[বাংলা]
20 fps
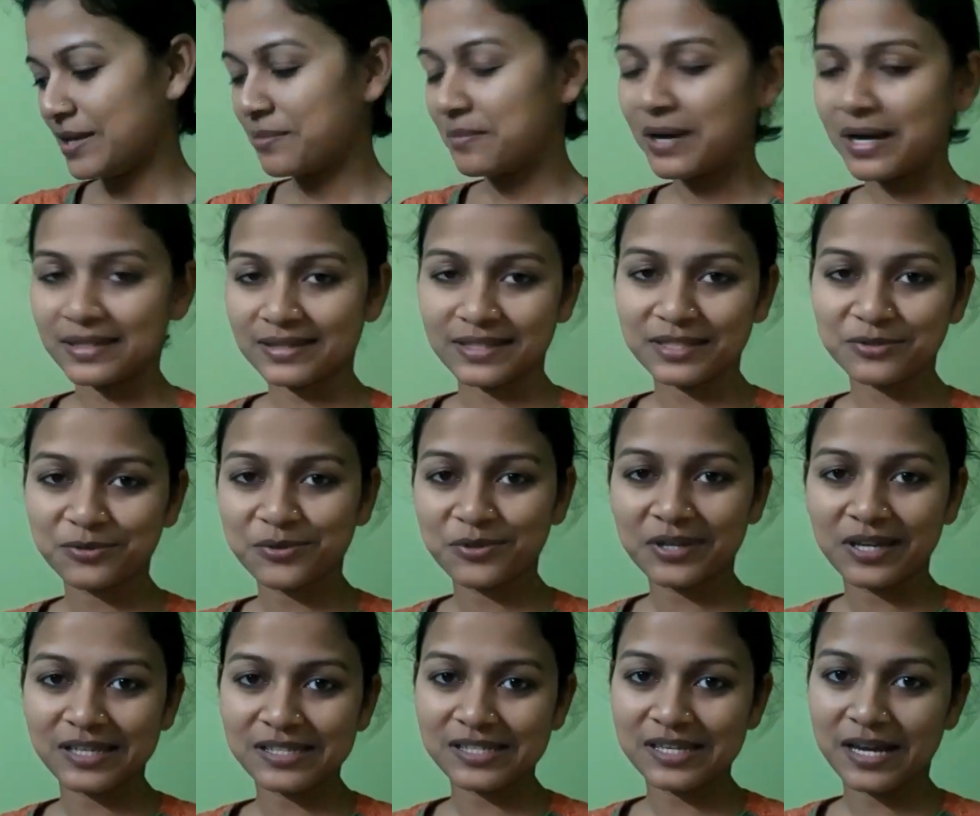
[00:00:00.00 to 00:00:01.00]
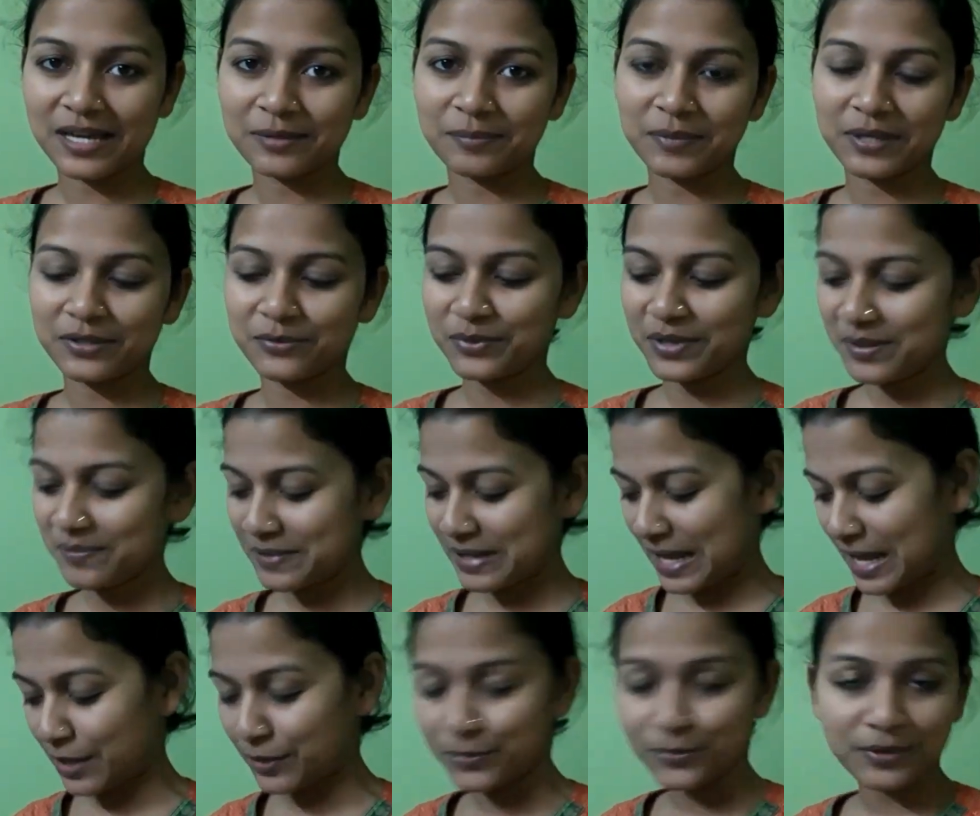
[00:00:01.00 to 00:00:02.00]
ভাতটা শুধু খেয়েছি হাত পা ধুয়ে মানে
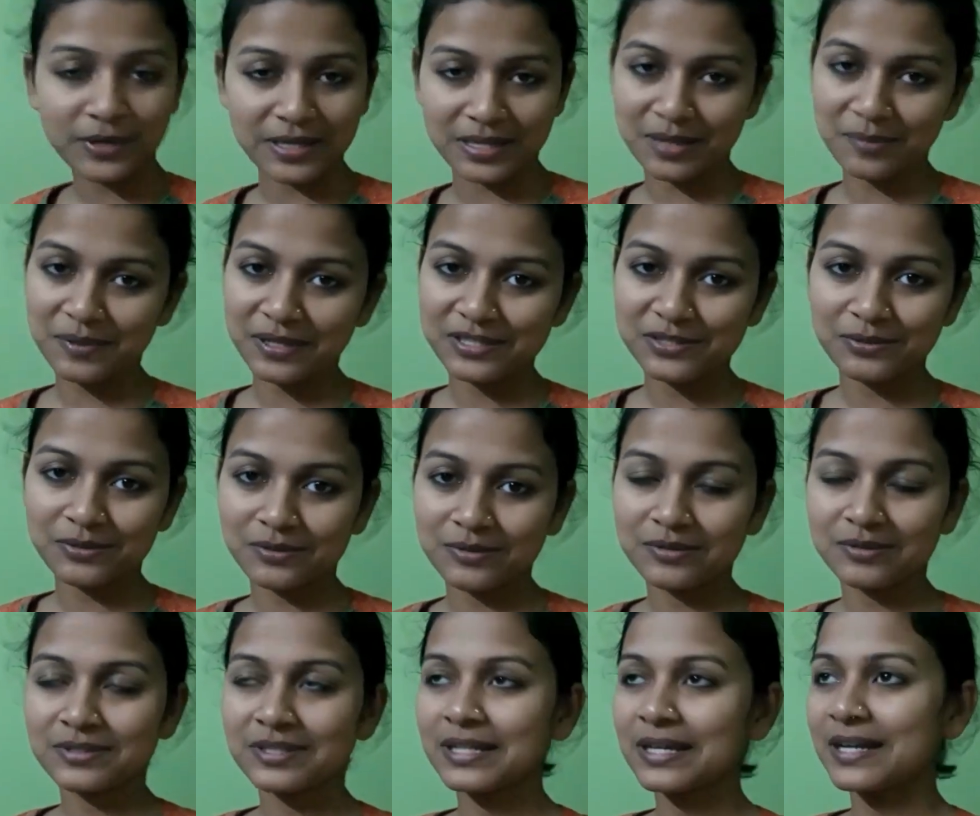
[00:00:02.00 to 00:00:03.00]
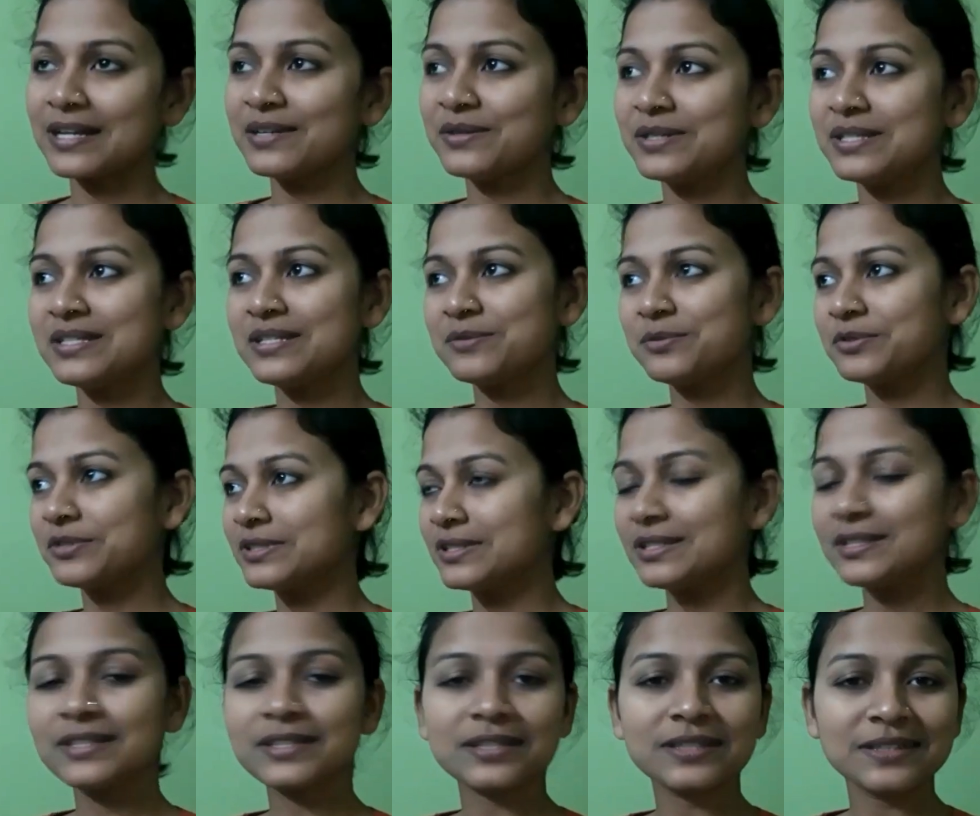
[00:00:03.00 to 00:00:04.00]
এত খিদে পাচ্ছিলো সেখানে ওই জিনিসপত্র
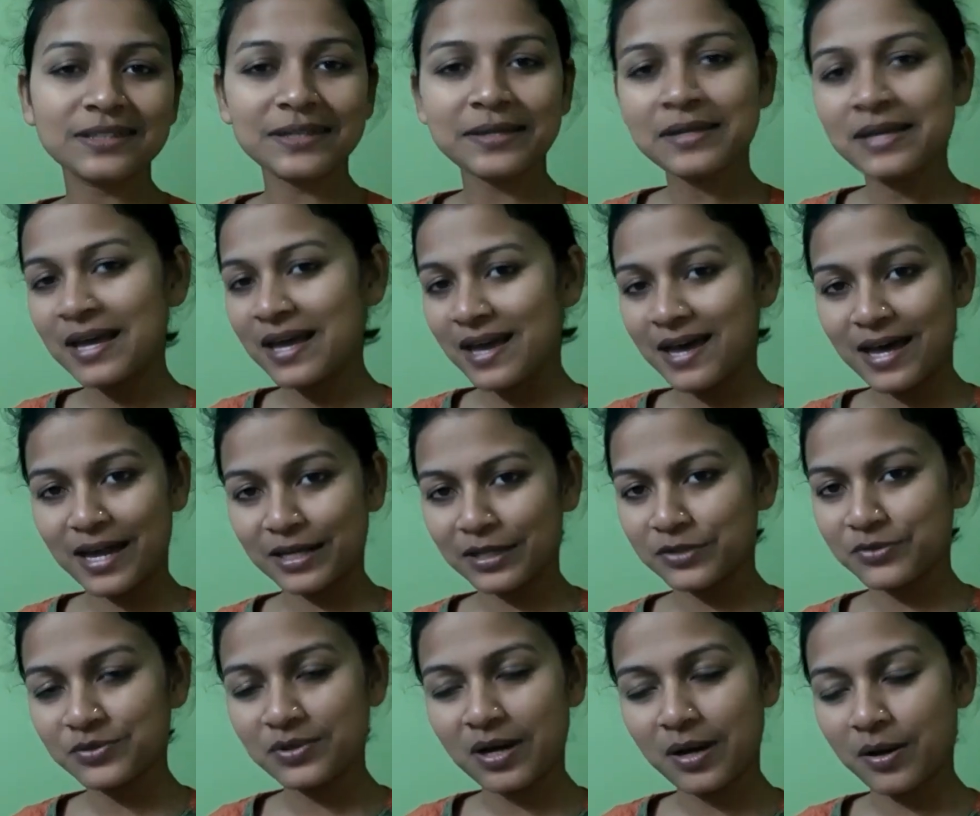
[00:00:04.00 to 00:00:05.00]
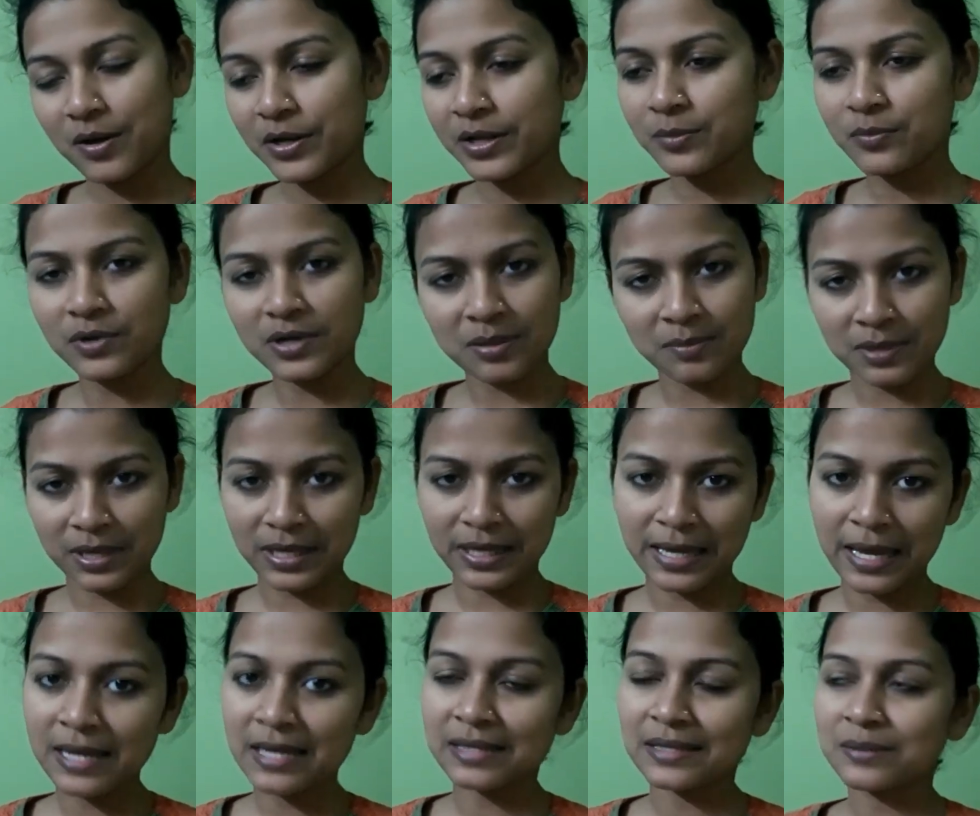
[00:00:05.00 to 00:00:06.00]
কিনতে কিনতে আর কিছু খাওয়া হয়নি বললাম আমাকে
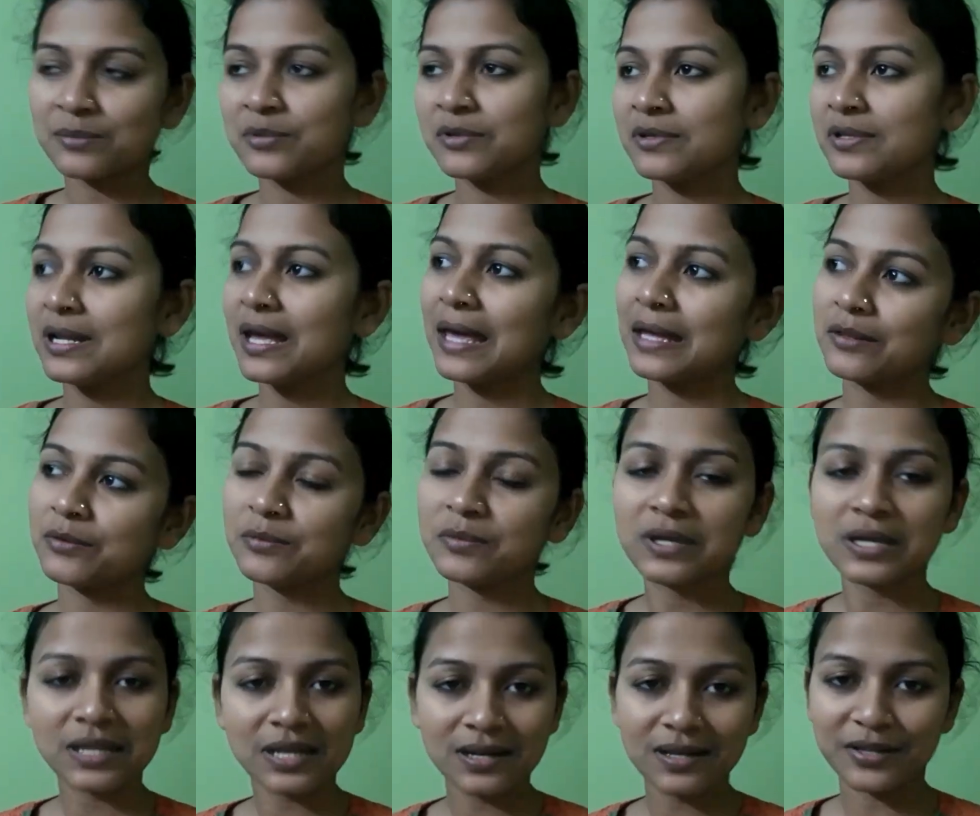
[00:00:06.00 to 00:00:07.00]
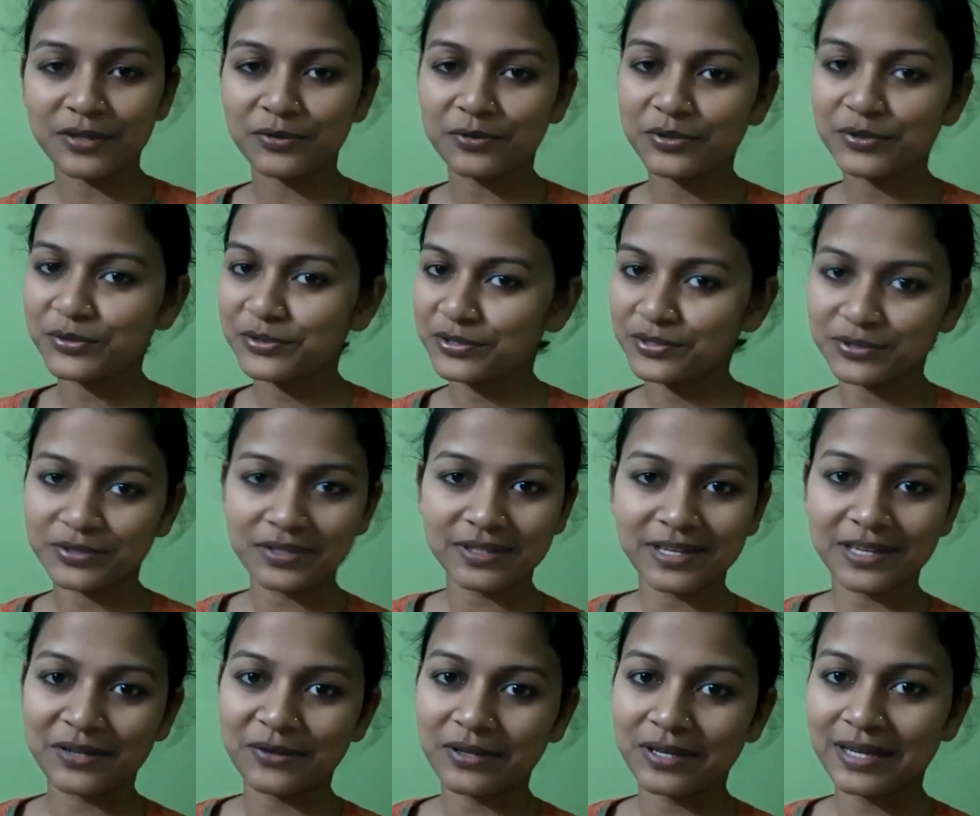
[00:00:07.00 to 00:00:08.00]
খেয়ে নিতে বললো না একদম কিনে নি তো ওই করতে করতে
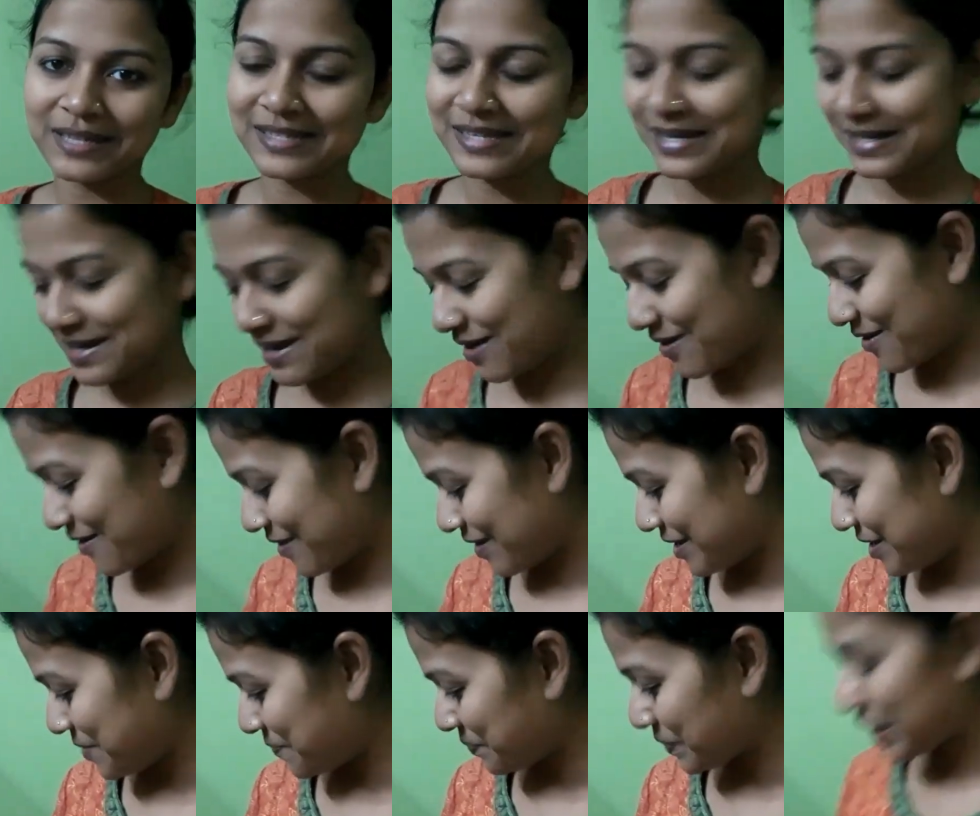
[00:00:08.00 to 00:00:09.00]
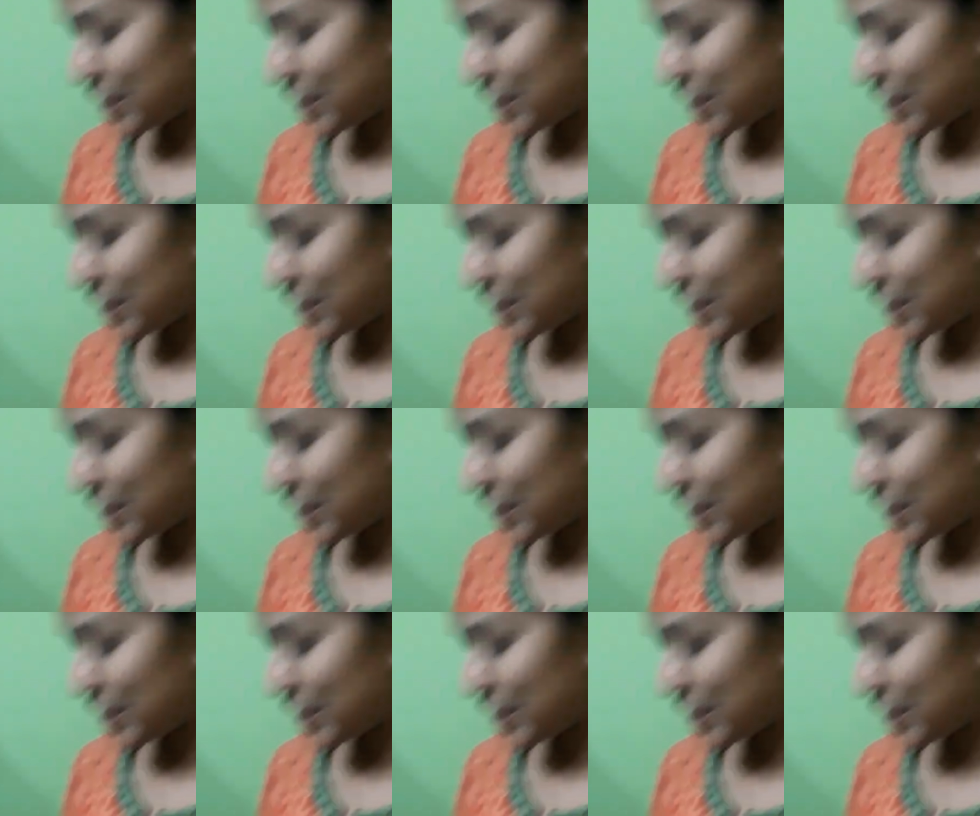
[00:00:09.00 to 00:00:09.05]
দেরি হয়ে গেছে আর খাওয়া হয়নি